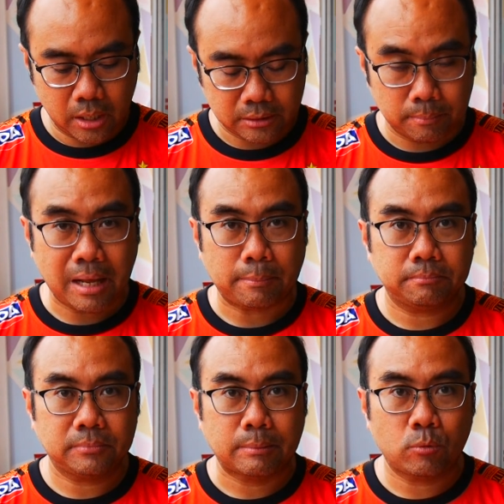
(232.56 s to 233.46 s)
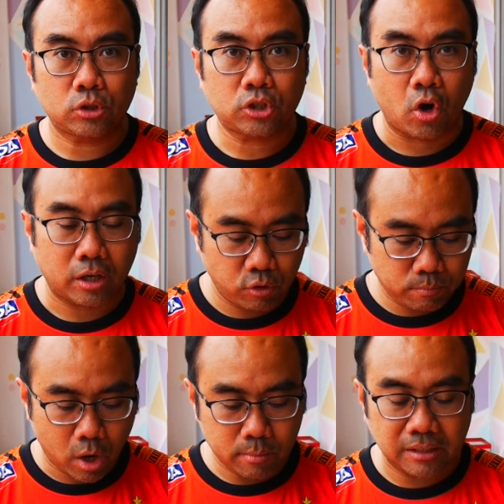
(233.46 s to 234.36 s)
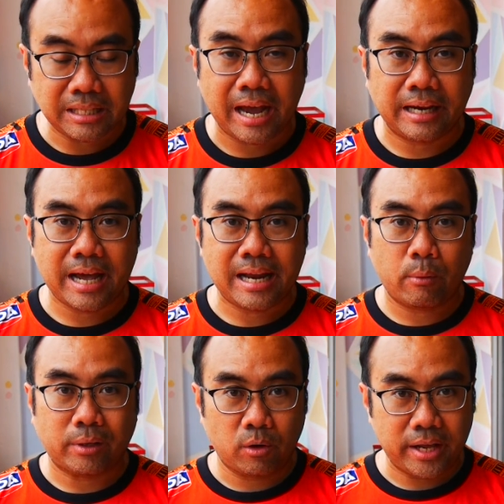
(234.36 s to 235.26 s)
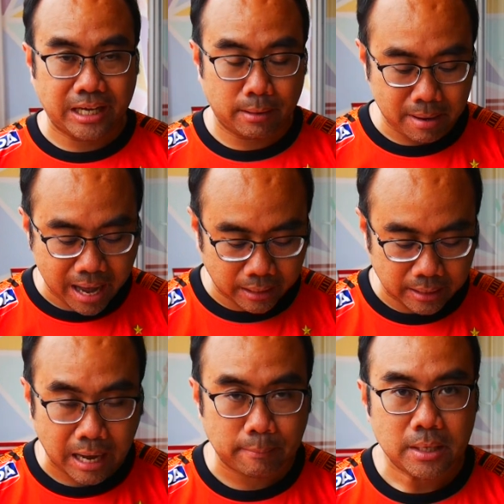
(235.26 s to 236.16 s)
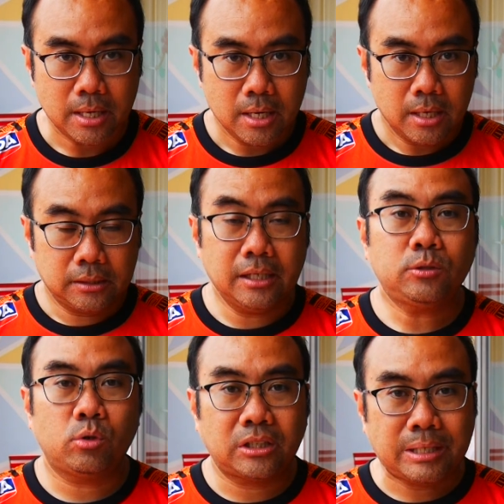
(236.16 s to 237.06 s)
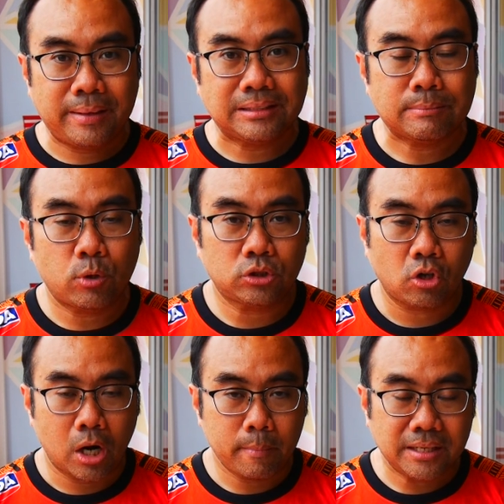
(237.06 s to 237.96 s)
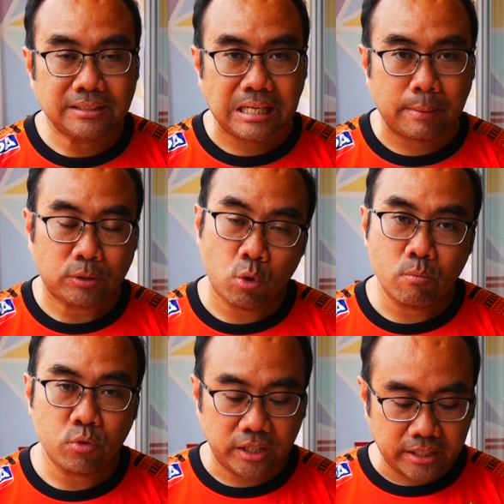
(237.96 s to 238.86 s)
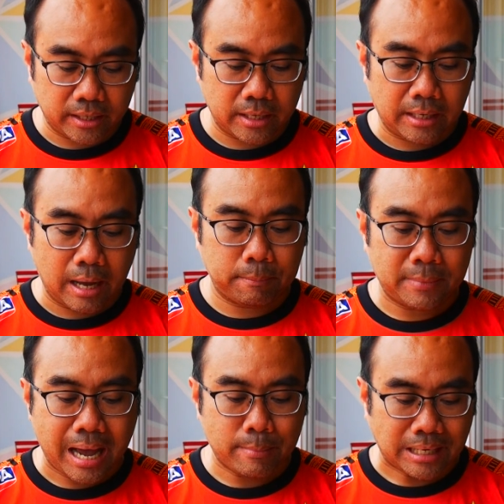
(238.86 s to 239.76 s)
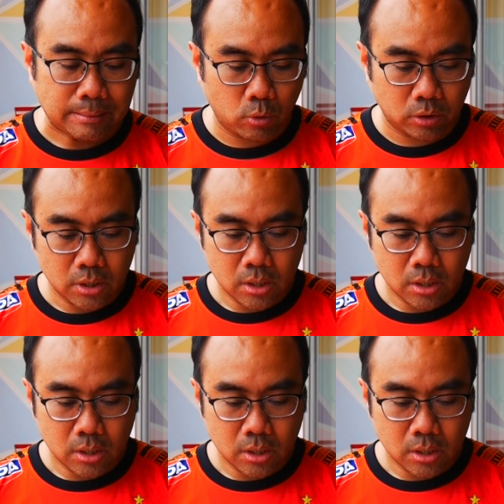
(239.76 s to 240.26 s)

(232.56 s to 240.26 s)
สำหรับสโมสรฟุตบอลเมืองไทยได้รางวัลเท่าไหร่กันบ้างนะครับเยอะสุดก็จะเป็นสโมสร BG ปทุมยูเนเต็ดนะครับได้มาทั้งหมด